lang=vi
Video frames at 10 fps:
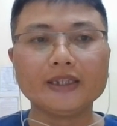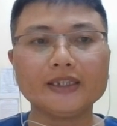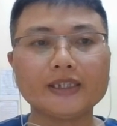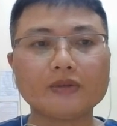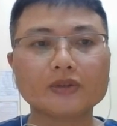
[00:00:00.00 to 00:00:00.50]

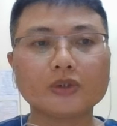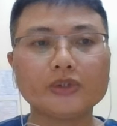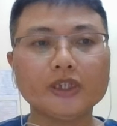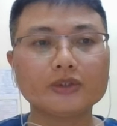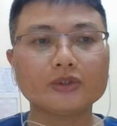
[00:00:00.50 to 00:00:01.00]
Thì trong
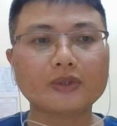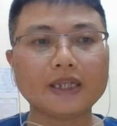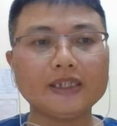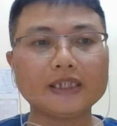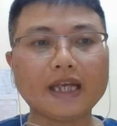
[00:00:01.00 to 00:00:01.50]
số trước chúng
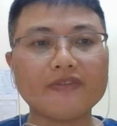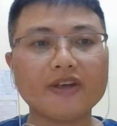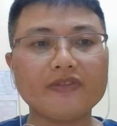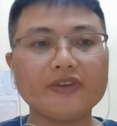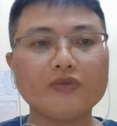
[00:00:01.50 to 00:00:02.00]
đã chia sẻ
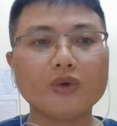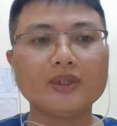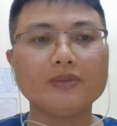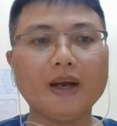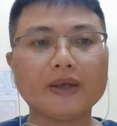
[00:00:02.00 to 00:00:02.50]
về vị vua
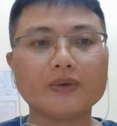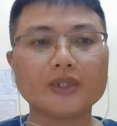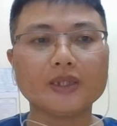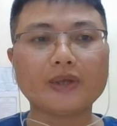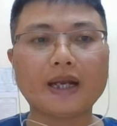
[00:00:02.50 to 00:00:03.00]
thứ bảy
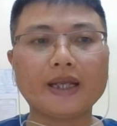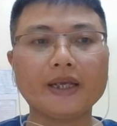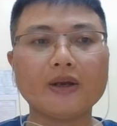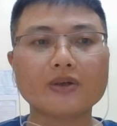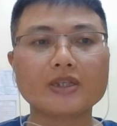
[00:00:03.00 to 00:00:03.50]
của triều nhà
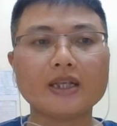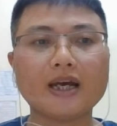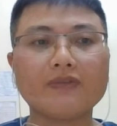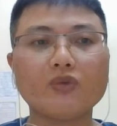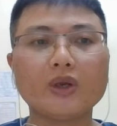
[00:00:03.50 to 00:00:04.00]
Lý đó chính
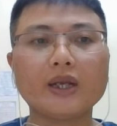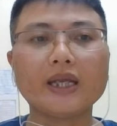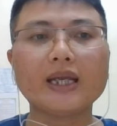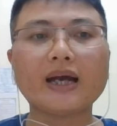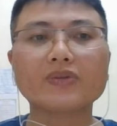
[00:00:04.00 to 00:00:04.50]
là vua
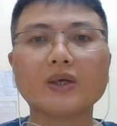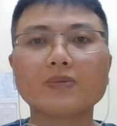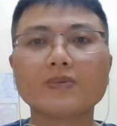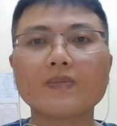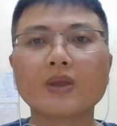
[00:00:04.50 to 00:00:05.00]
Lý Cao Tông.